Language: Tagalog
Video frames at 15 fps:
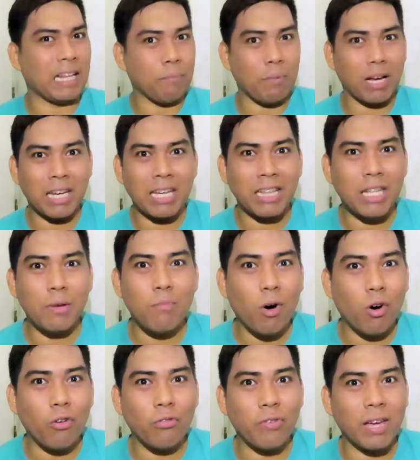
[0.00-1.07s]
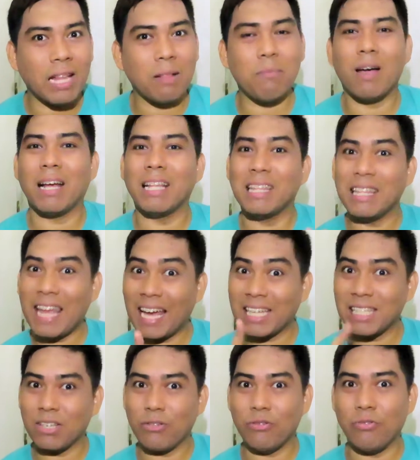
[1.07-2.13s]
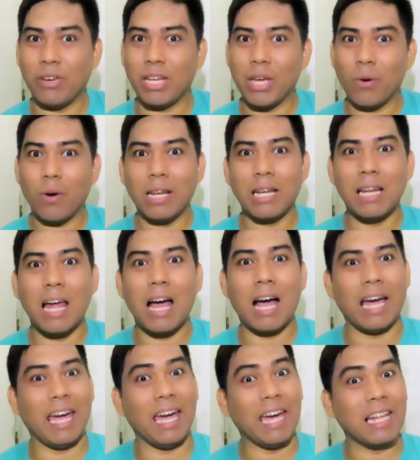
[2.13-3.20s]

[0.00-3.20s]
Kapag hindi mo ko feel, mag next video ka na lang.